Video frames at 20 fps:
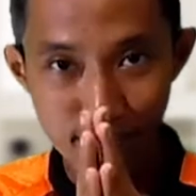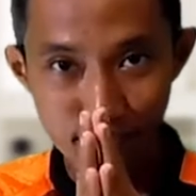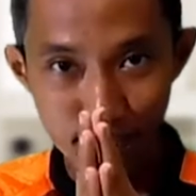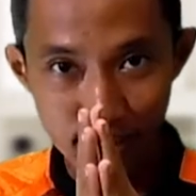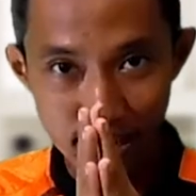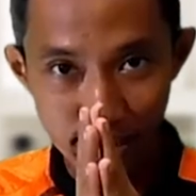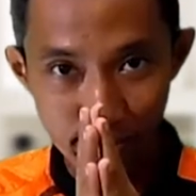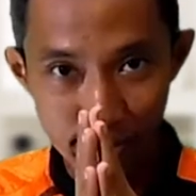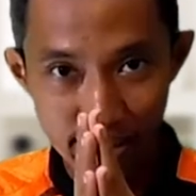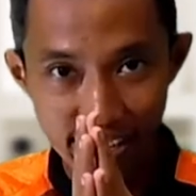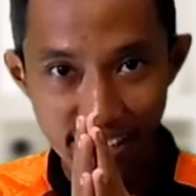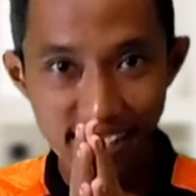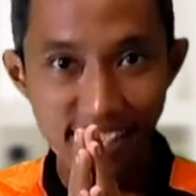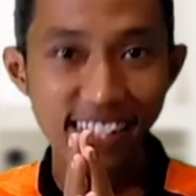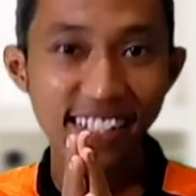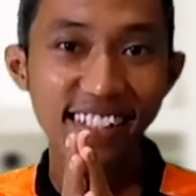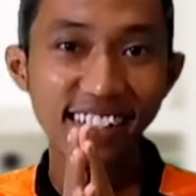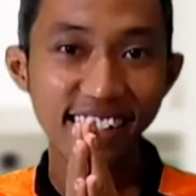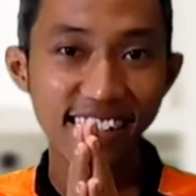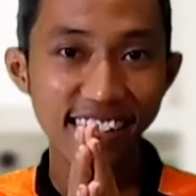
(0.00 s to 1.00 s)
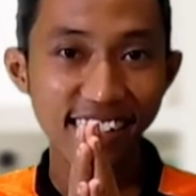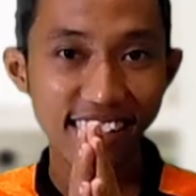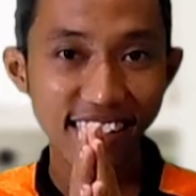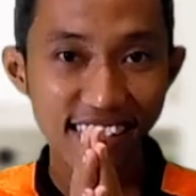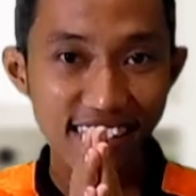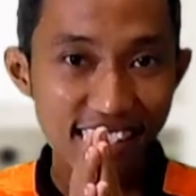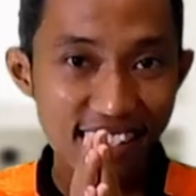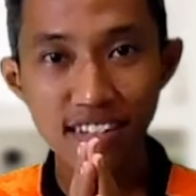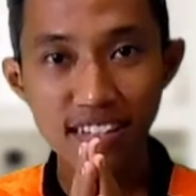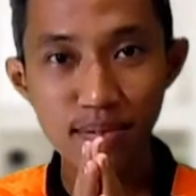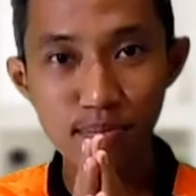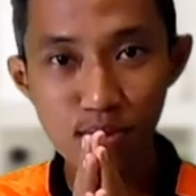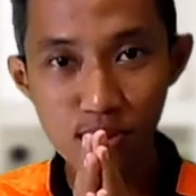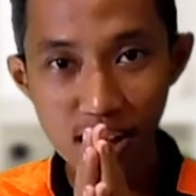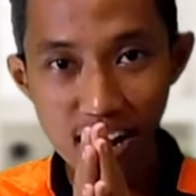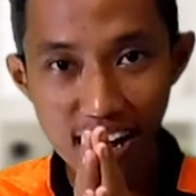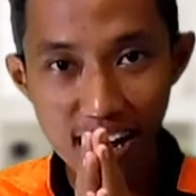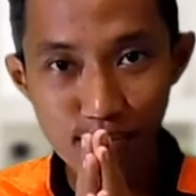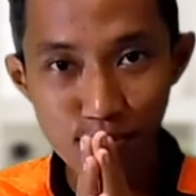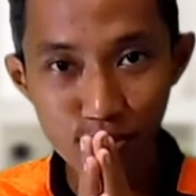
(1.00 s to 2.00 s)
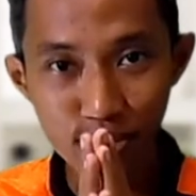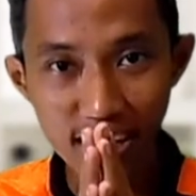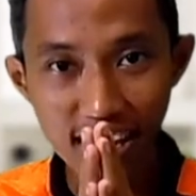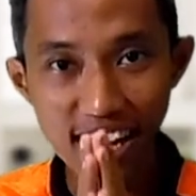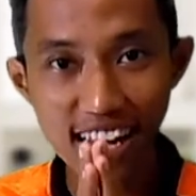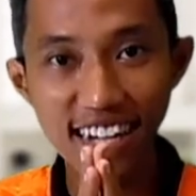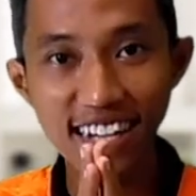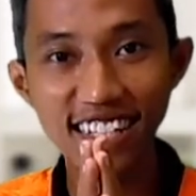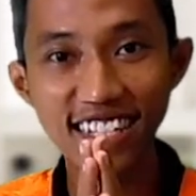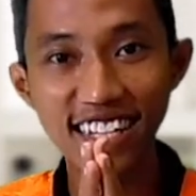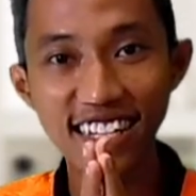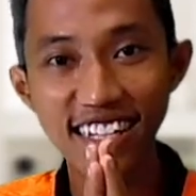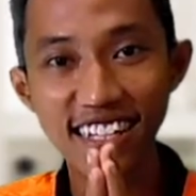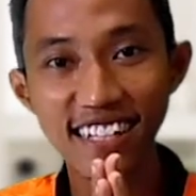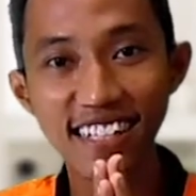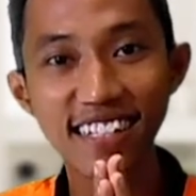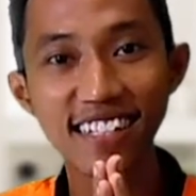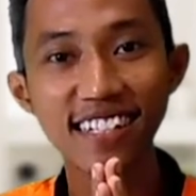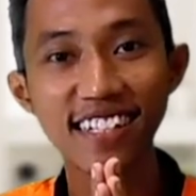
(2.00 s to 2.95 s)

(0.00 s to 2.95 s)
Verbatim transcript: Maaf BlackBerry. Semoga kamu tenang di sana.